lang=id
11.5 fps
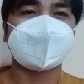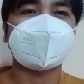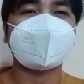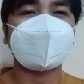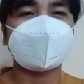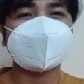
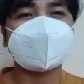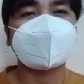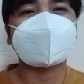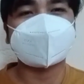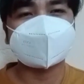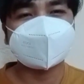Nggak boleh
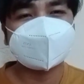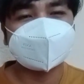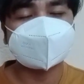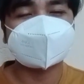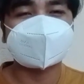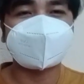dikurangi,
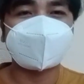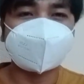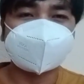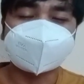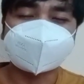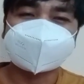nggak
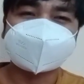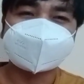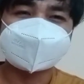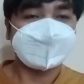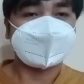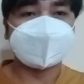ditambahin.
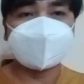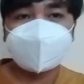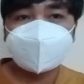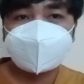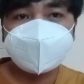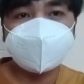
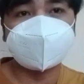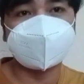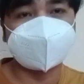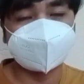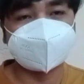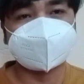Kalau
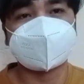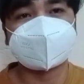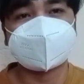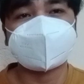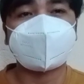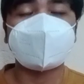dia
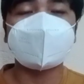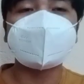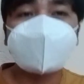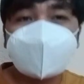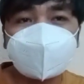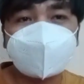katakan mau
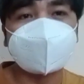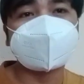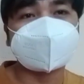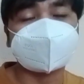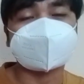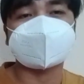
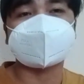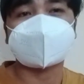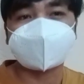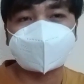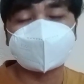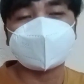menyempurnakan
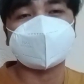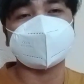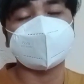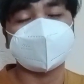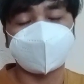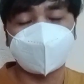kitab
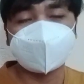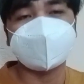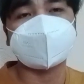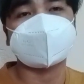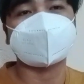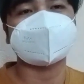suci,
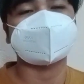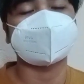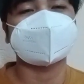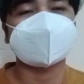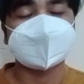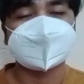Bible
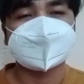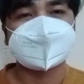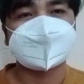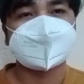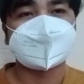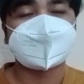Kristen,
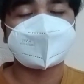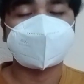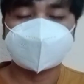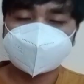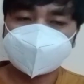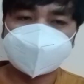
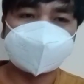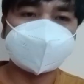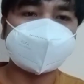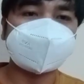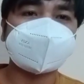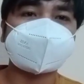
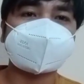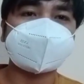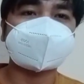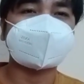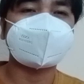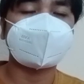pertanyaannya yang
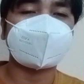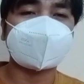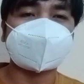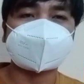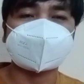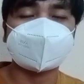dia
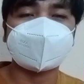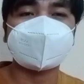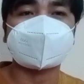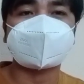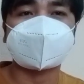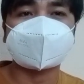sempurnakan itu
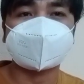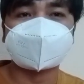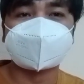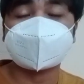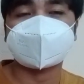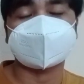yang bagian
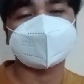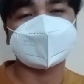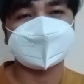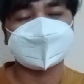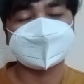mana?